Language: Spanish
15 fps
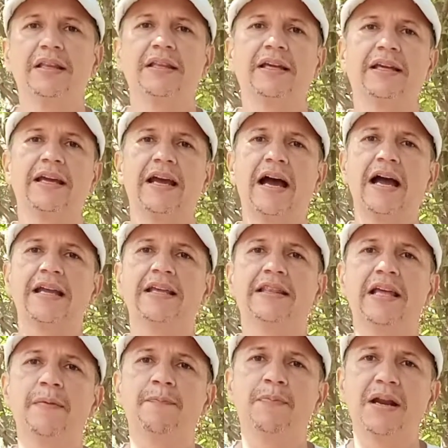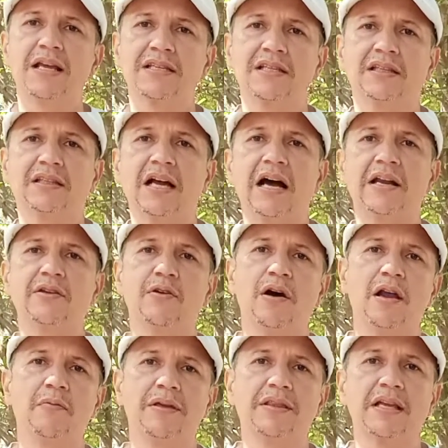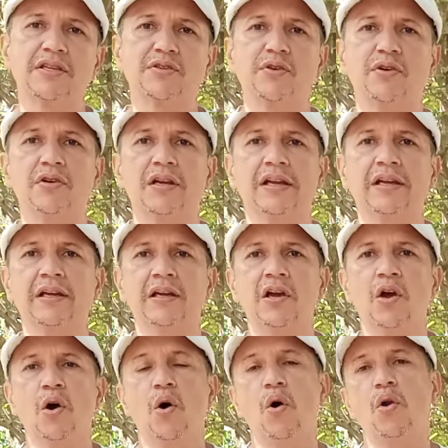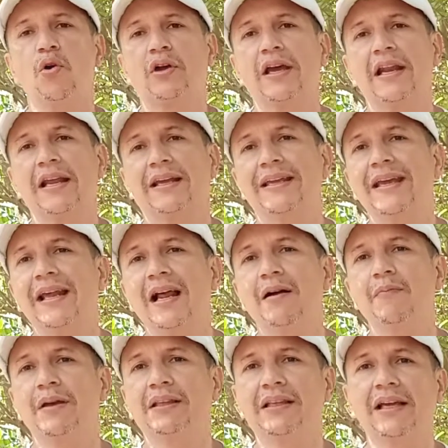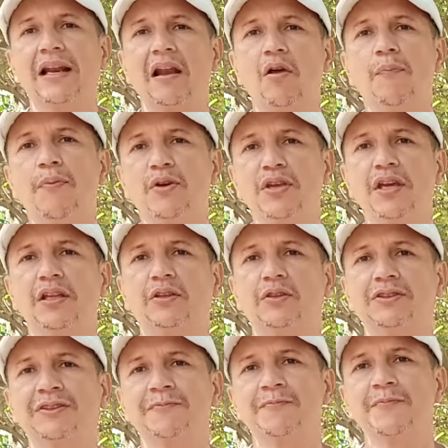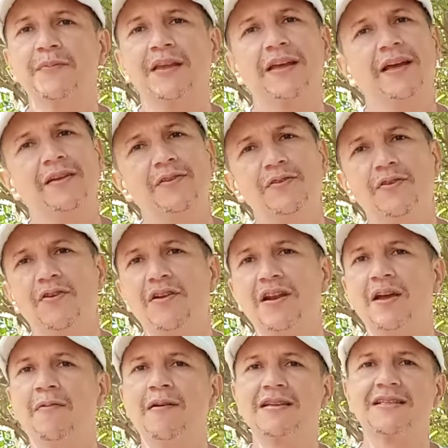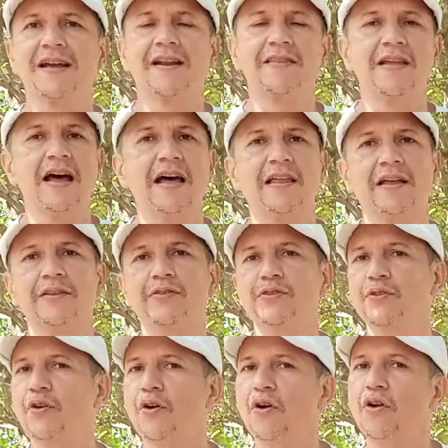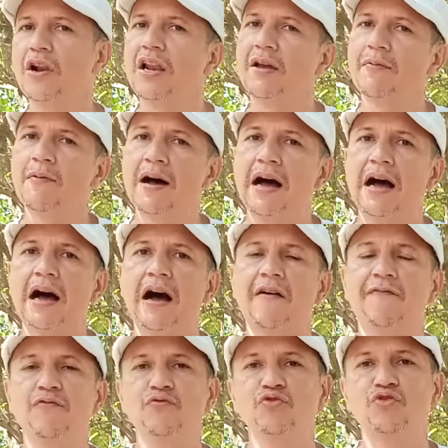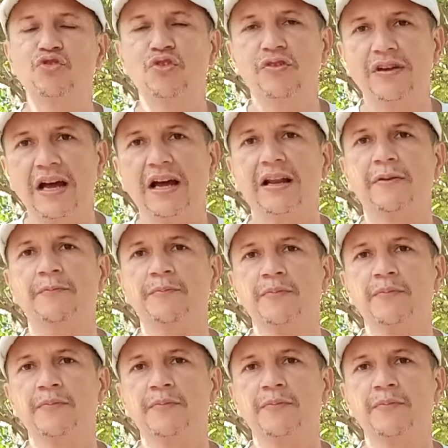De que hay desparasitarios, albendazoles o lo que le quieran meter a los pollitos que no les va a hacer nada, no les va a funcionar.